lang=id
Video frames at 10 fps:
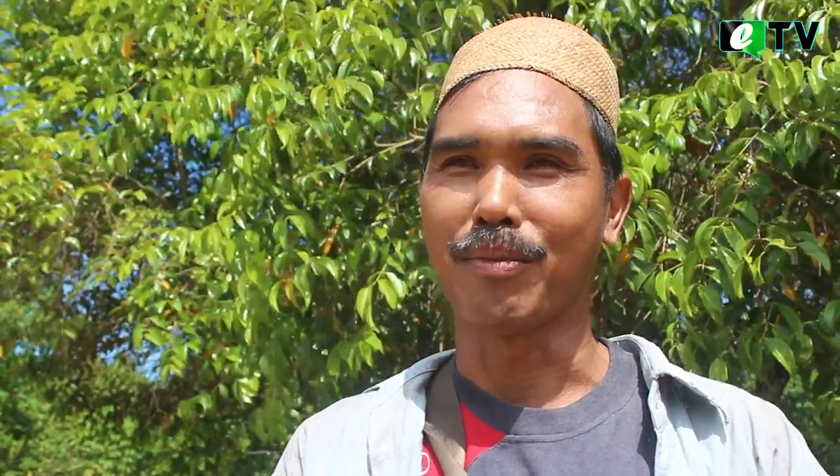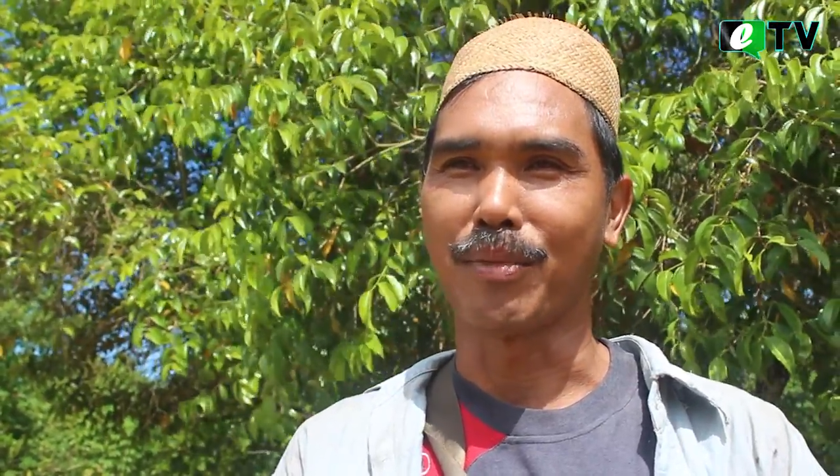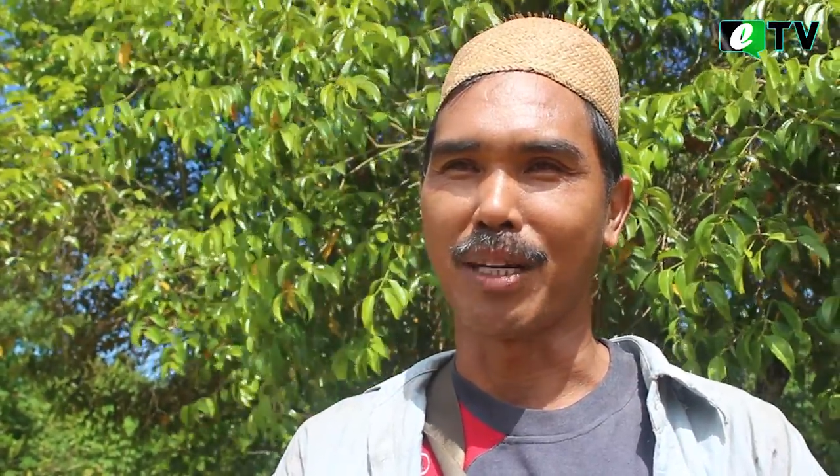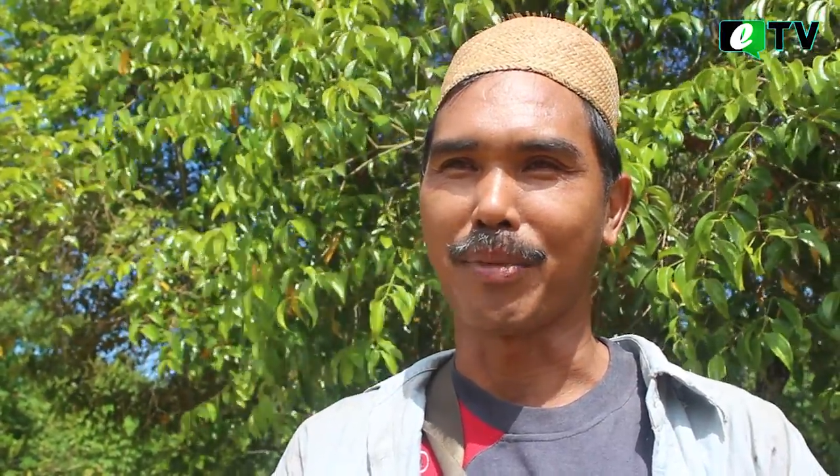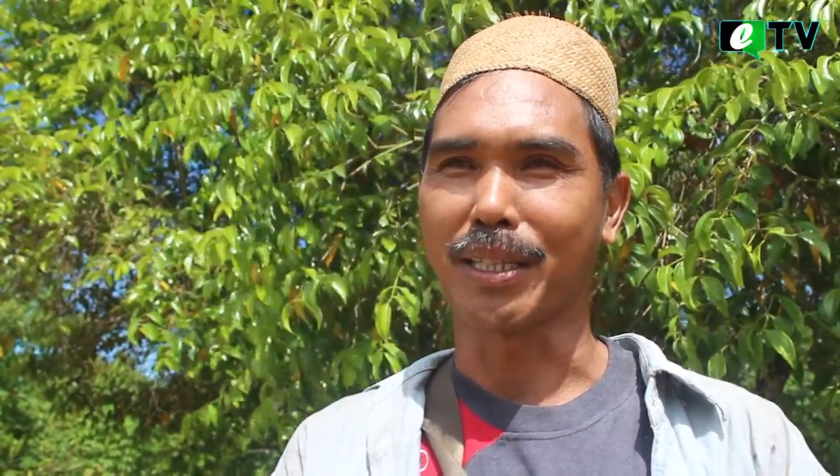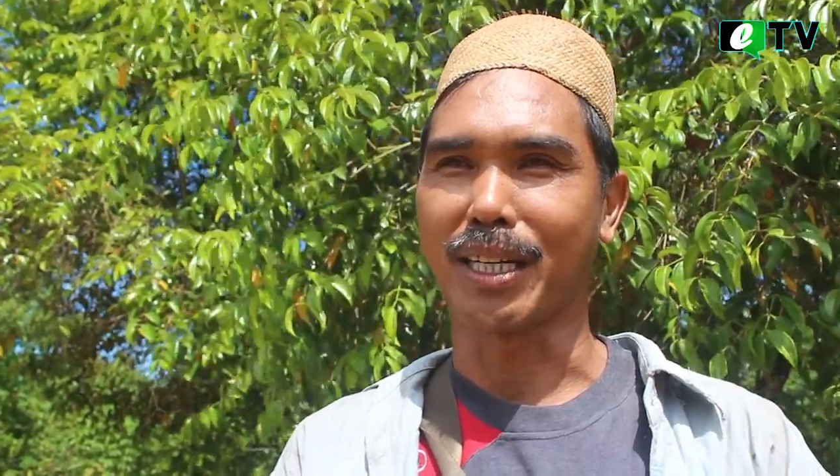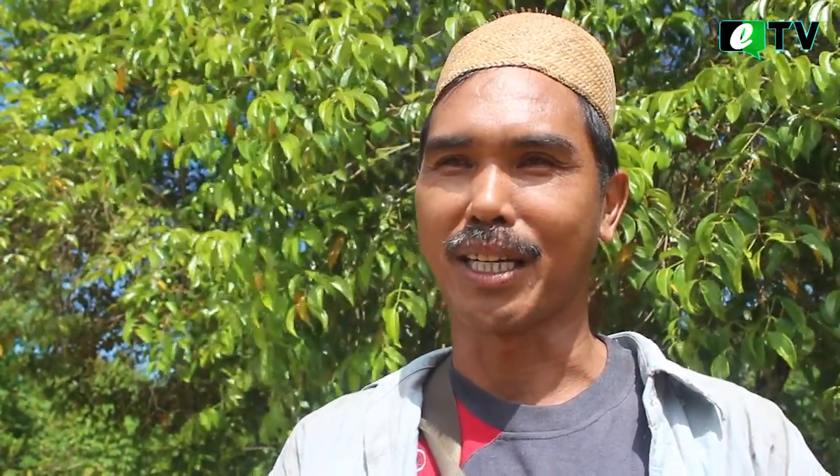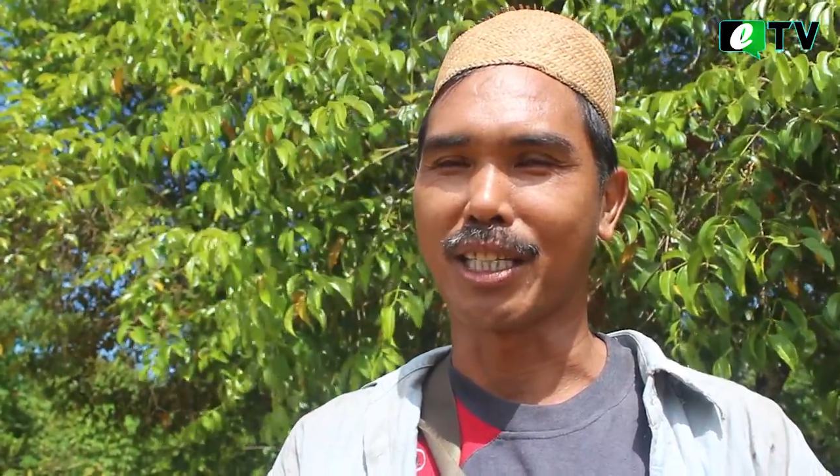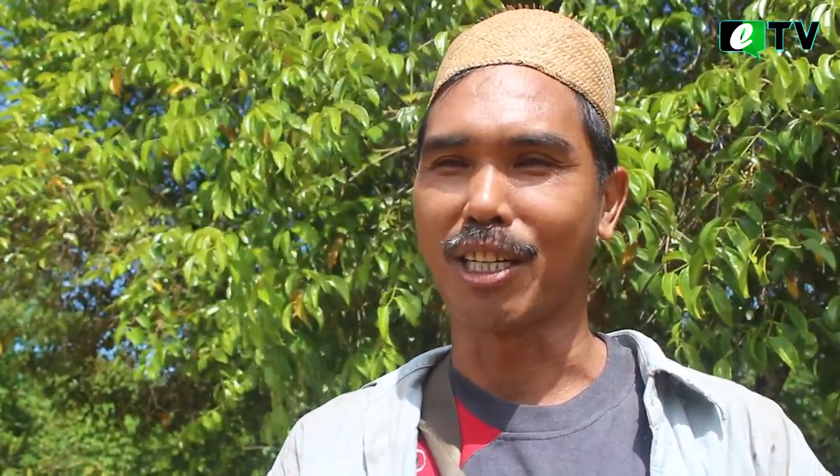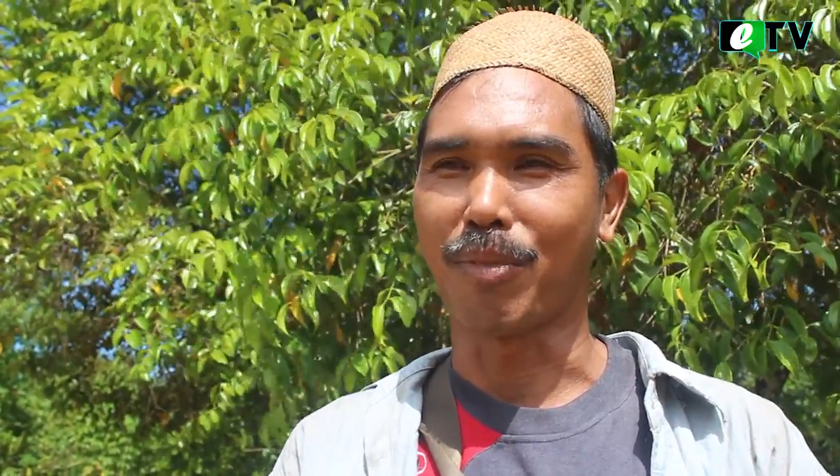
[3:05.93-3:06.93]
mendapatkan
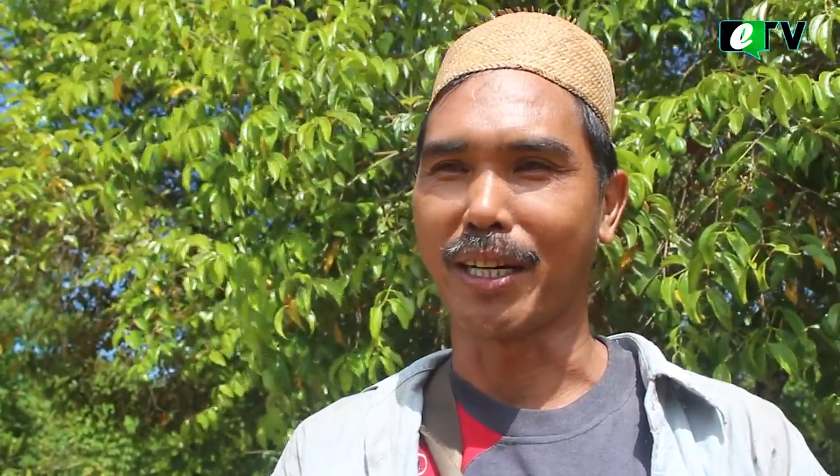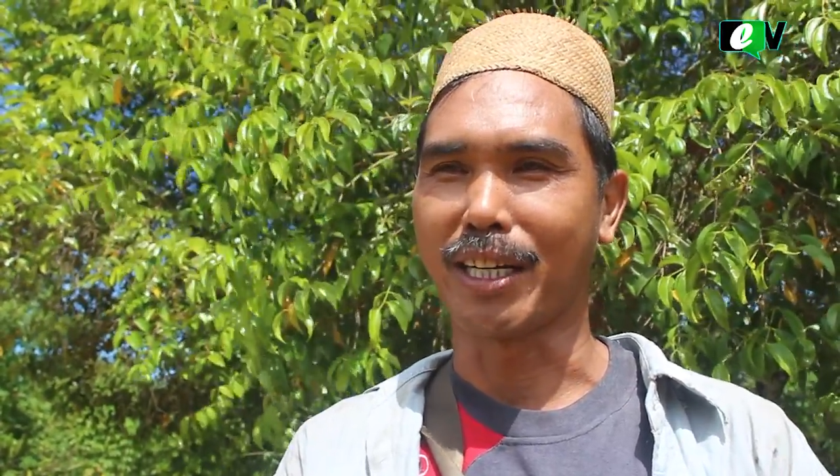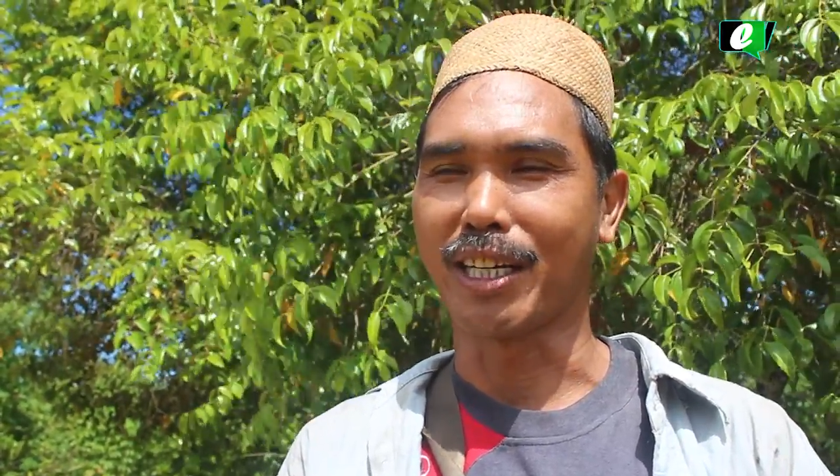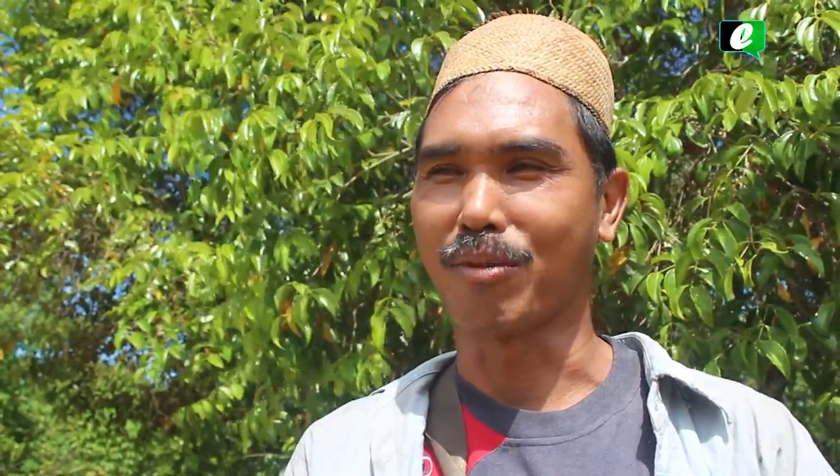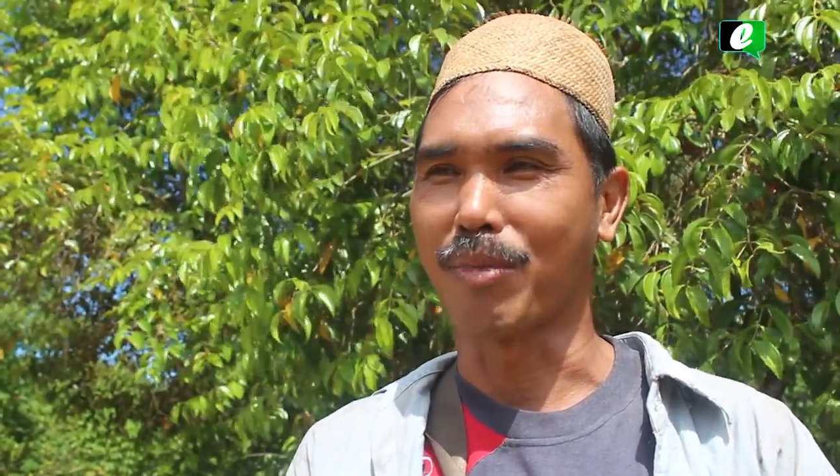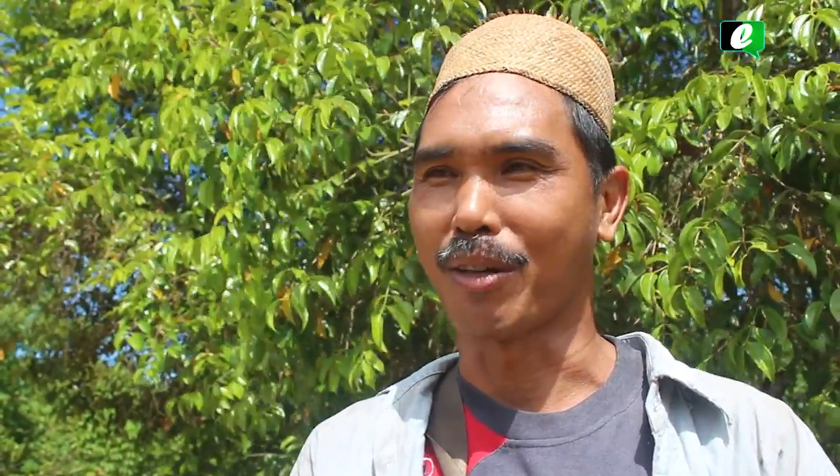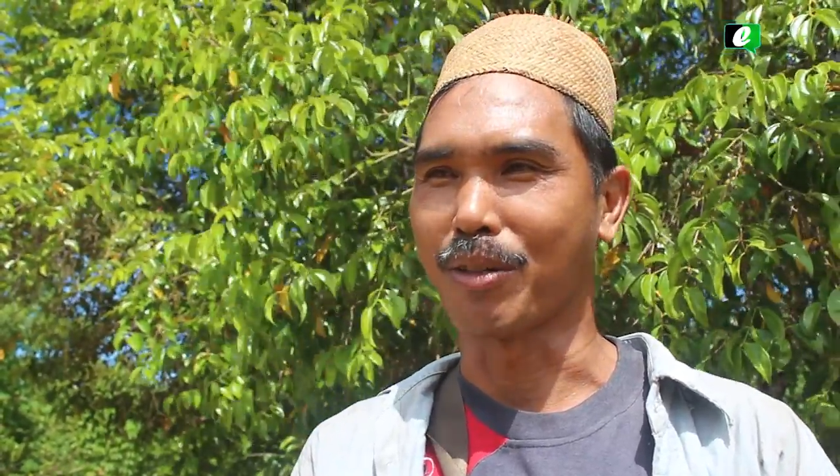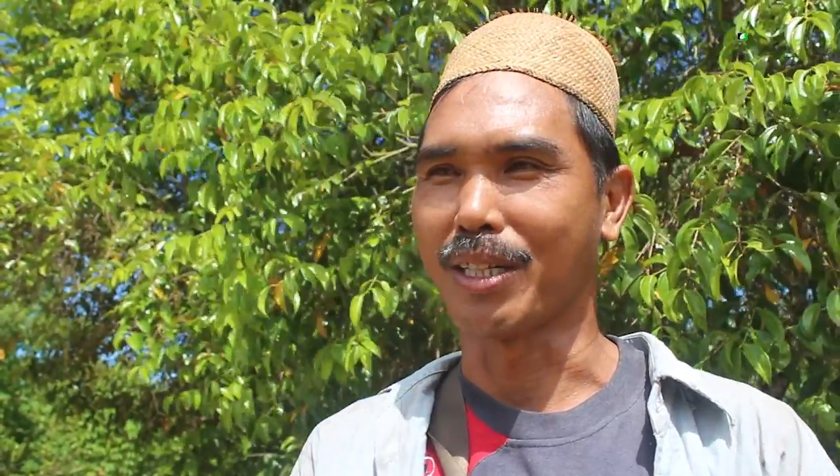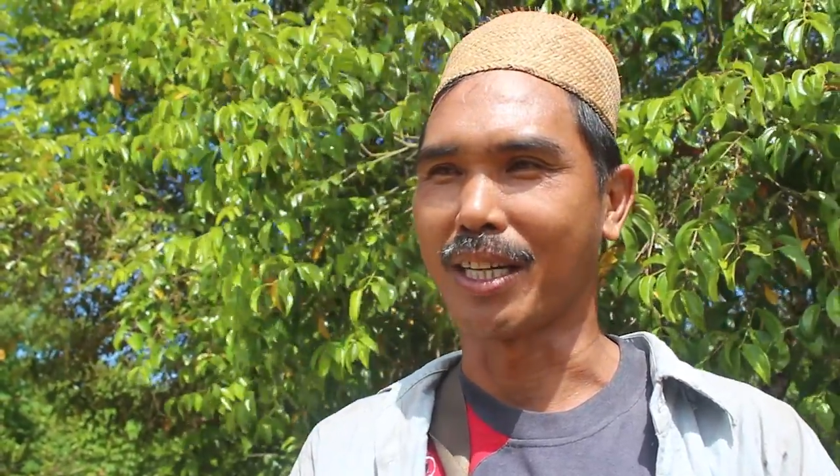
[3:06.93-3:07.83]
hasil panen yang bagus